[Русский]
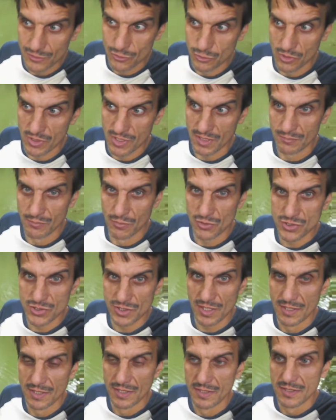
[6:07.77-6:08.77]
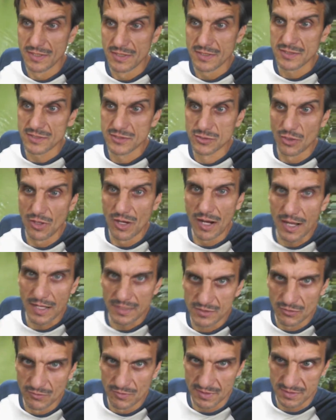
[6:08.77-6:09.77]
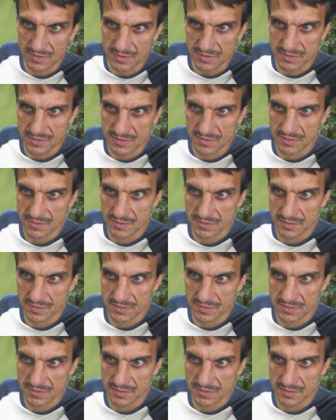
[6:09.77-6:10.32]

только можно здогадуватись